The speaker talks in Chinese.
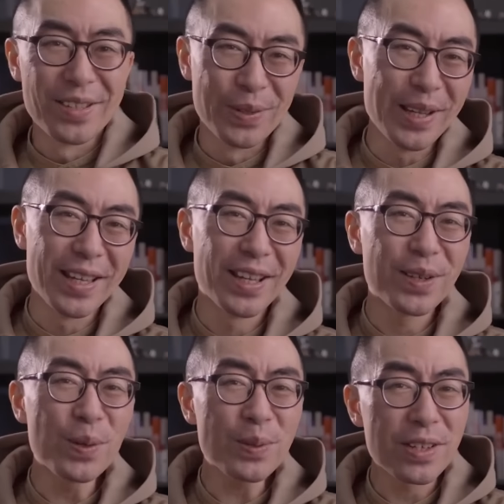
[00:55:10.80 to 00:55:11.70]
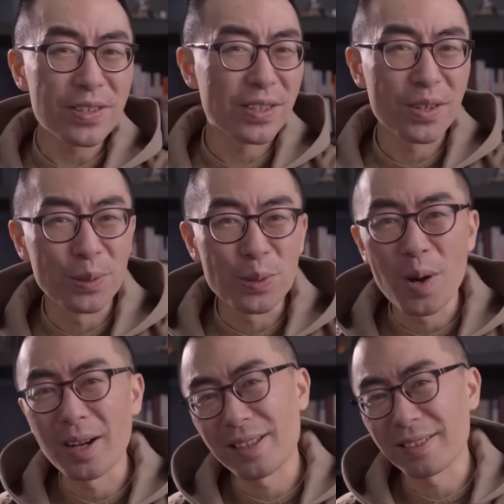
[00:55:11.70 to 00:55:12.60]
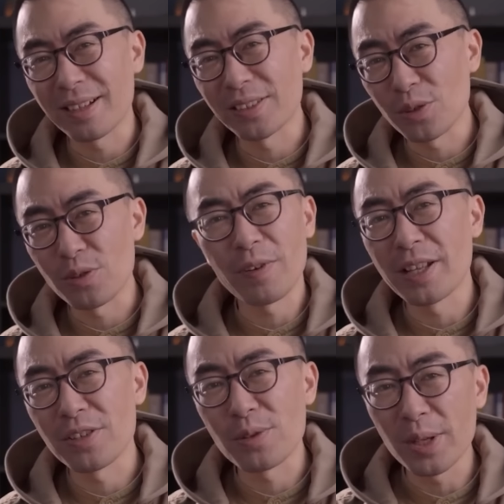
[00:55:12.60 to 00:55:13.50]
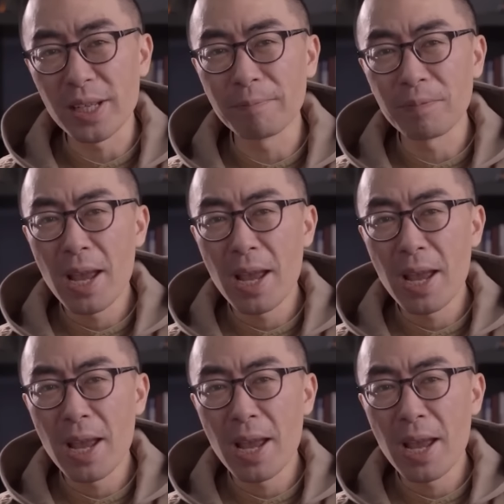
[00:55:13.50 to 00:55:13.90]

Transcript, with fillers: 所以，工程师的工作啊，常常都是反直觉的。